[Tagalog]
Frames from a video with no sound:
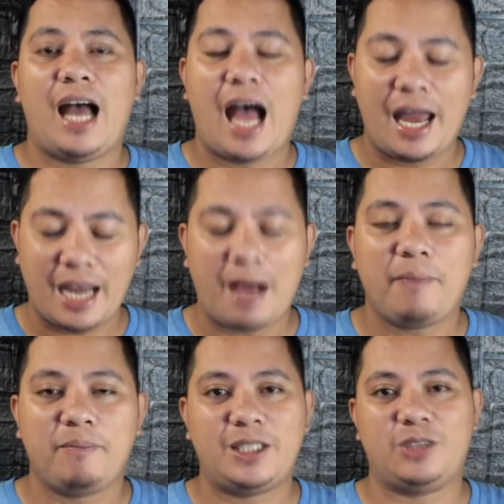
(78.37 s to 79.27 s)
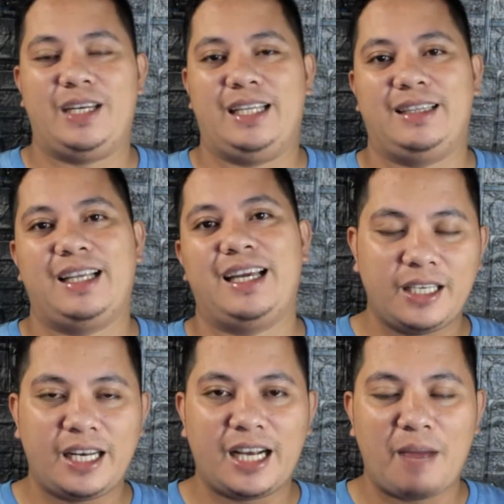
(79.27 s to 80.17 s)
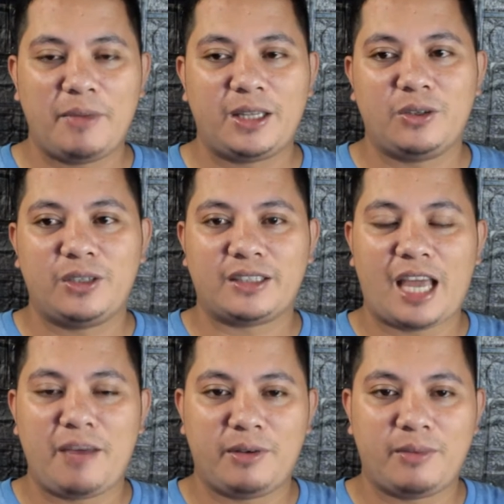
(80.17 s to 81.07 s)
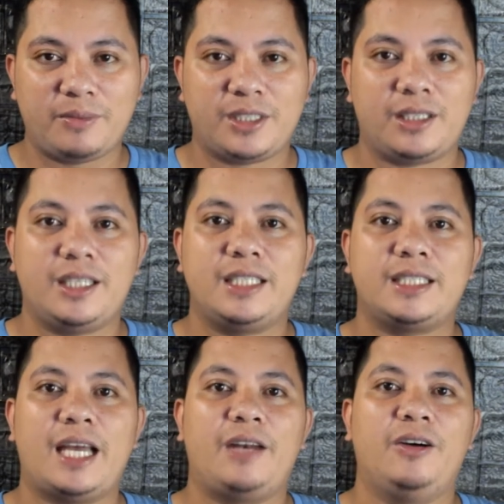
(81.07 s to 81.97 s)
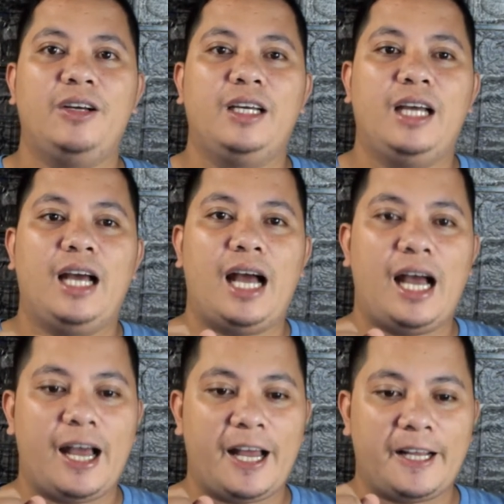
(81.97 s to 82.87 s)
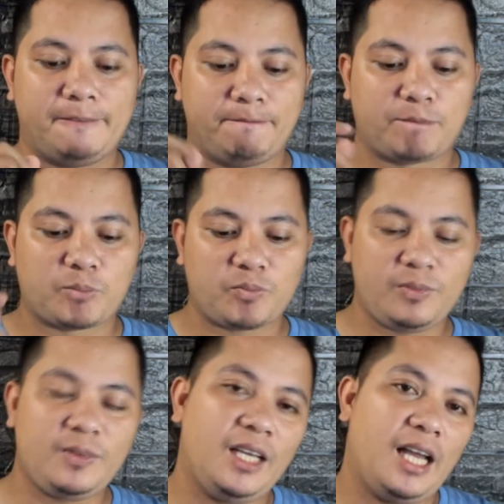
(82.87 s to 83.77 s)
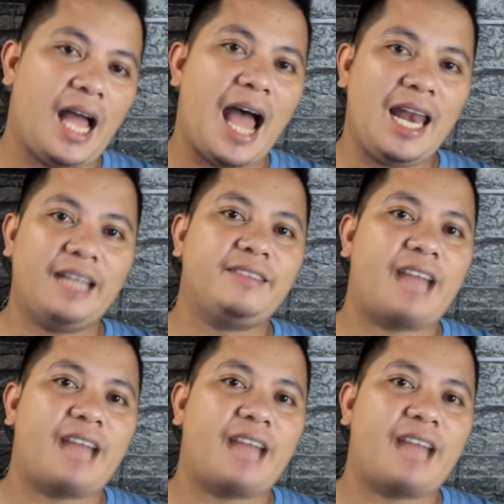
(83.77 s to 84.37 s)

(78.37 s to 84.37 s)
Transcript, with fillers: uh, na Pisonet ginagamit ko na timer ma'am sir is ano uh, Alan